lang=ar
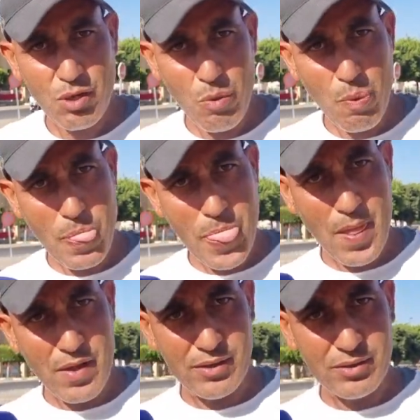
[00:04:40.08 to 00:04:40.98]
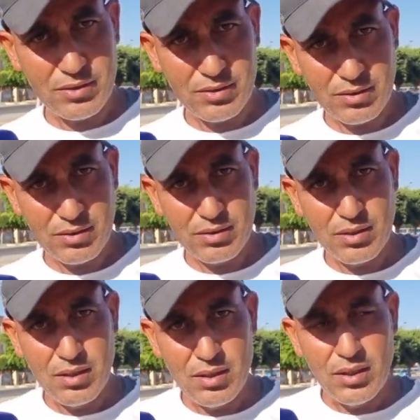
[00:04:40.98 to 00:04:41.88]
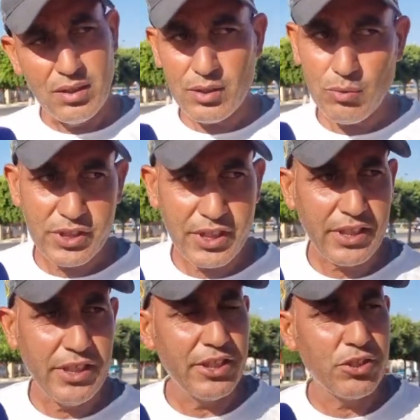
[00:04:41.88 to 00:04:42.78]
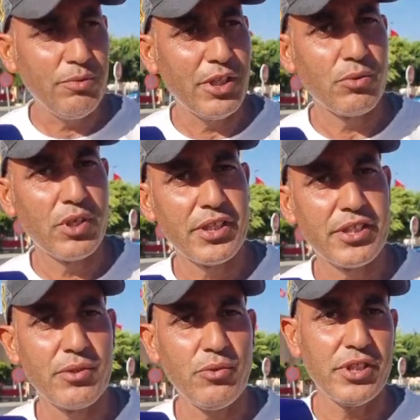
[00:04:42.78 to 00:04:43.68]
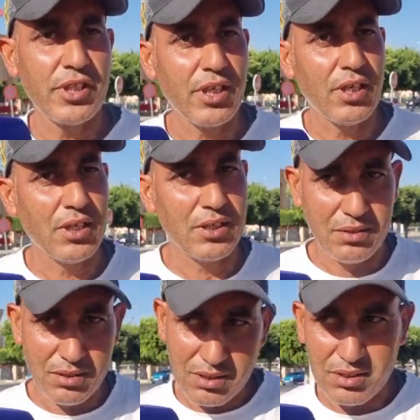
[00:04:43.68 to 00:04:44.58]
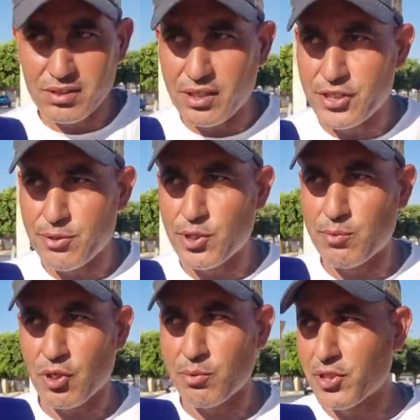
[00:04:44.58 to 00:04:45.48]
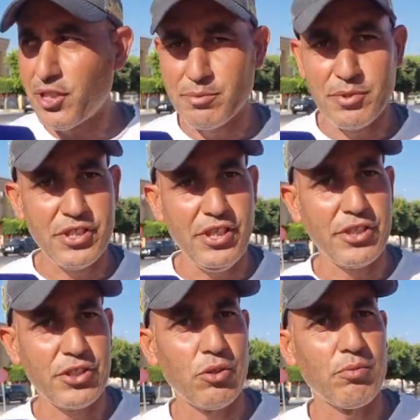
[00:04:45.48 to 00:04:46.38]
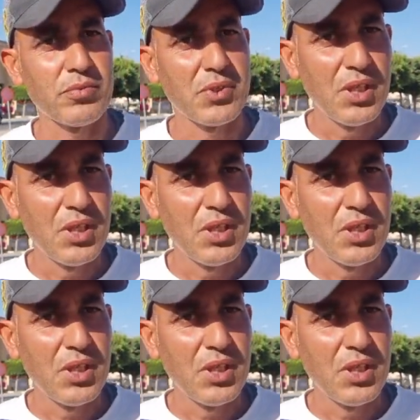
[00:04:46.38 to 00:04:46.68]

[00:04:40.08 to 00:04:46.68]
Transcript: ما مطلقه ما مزوجه هو الدراري كيعيشوا مع الوالدين وحنا راه تنجيبوا لهم لقمه العيش باش يعيشوهم